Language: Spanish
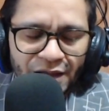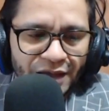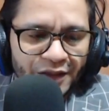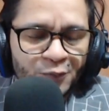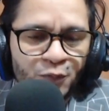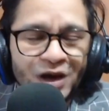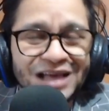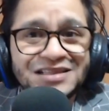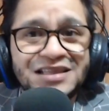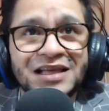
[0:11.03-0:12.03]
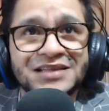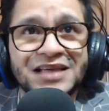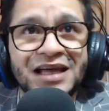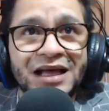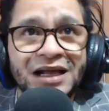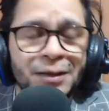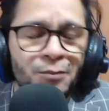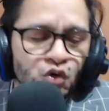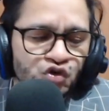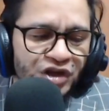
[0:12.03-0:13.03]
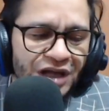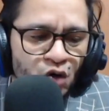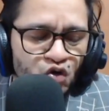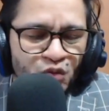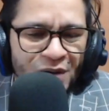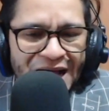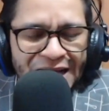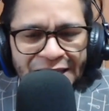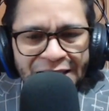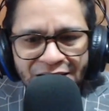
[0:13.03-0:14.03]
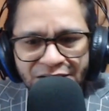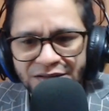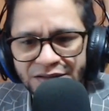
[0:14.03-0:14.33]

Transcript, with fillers: que después de ser música urbana,